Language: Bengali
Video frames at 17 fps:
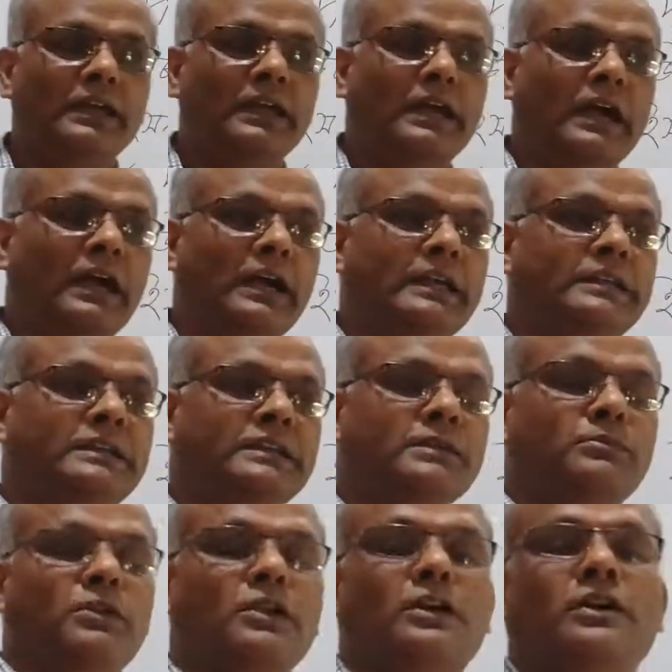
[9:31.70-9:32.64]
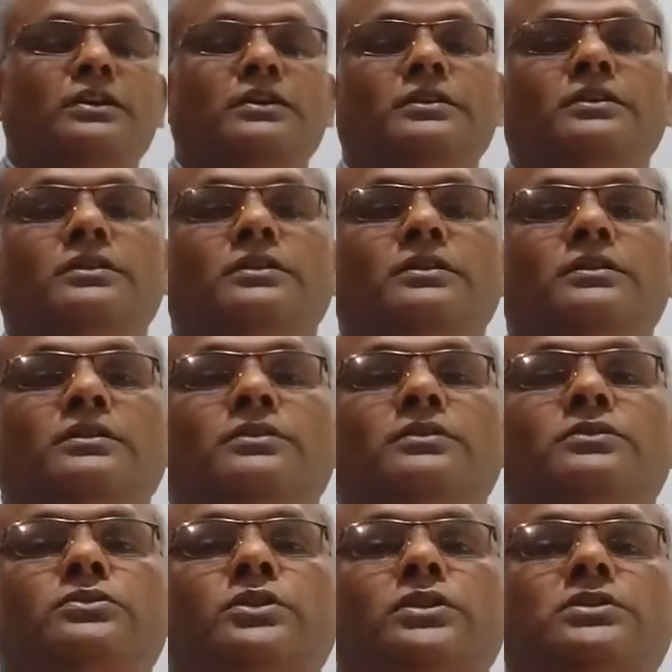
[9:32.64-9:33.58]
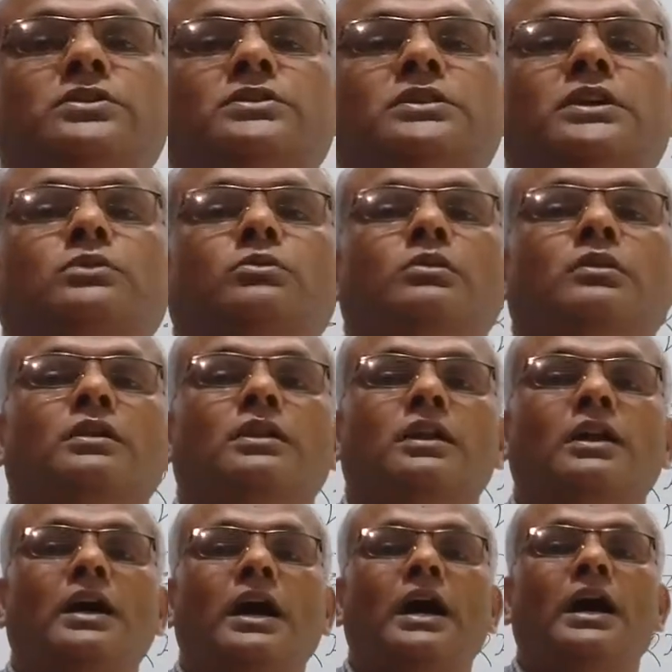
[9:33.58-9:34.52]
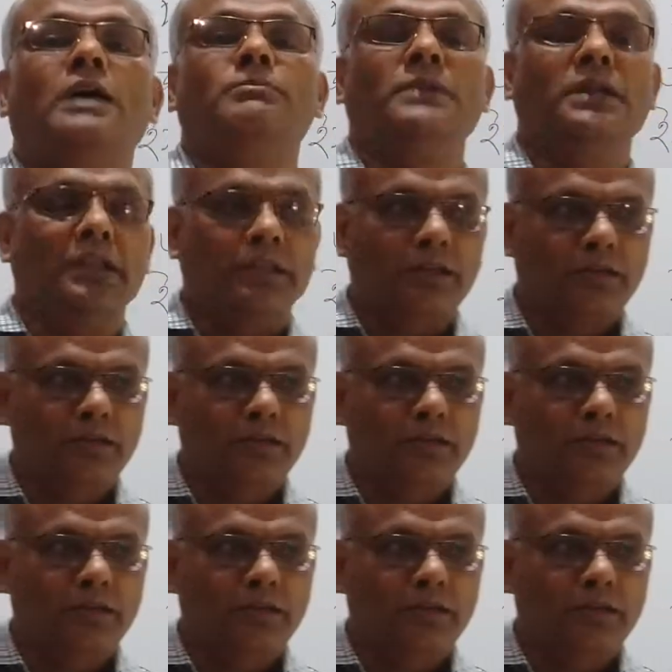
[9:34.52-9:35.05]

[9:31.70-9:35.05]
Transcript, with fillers: এই আইনকে বলা হয় দস্তারুল আমল